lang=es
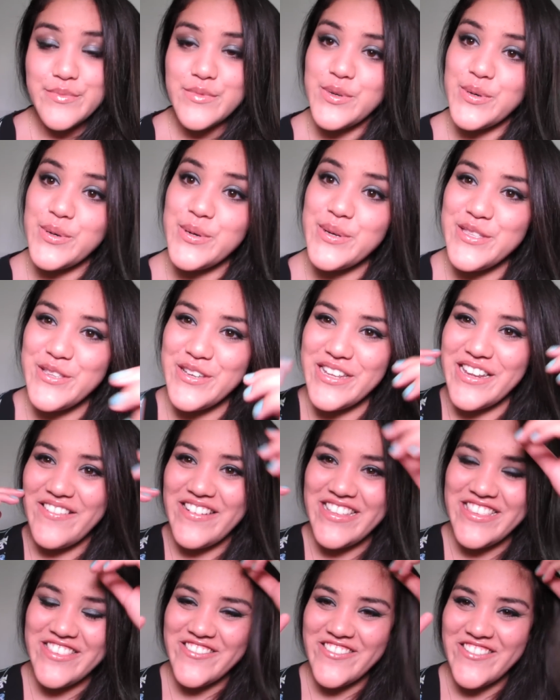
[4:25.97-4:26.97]
Oh, estoy
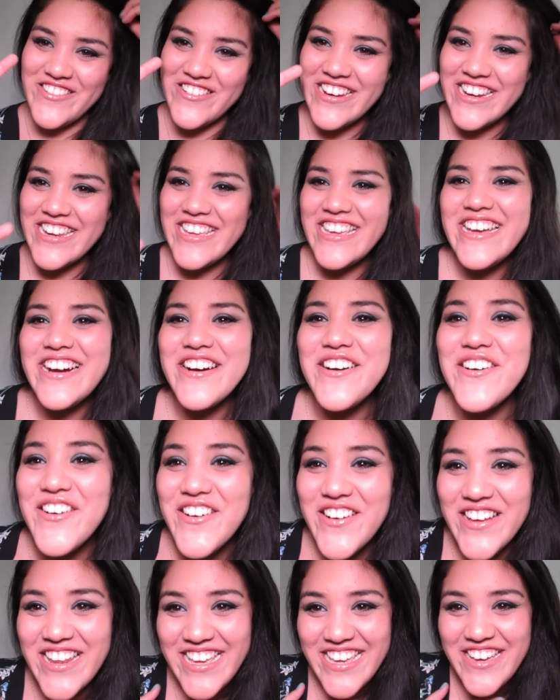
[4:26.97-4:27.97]
grabando. ¡Oli!
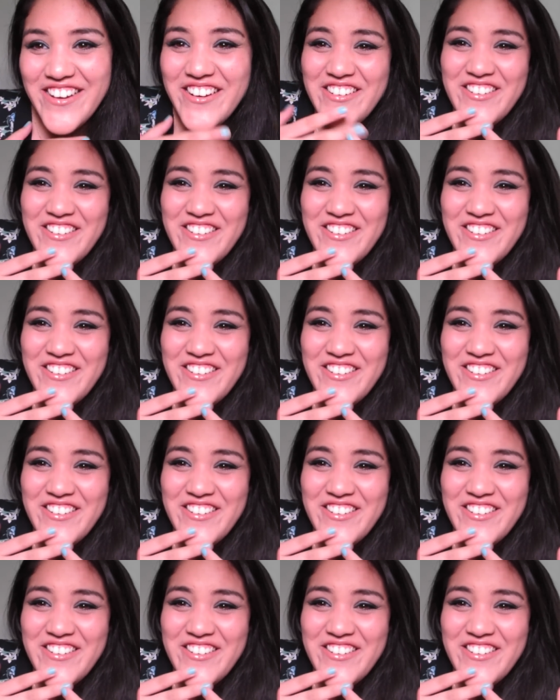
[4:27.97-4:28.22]
¡Oli!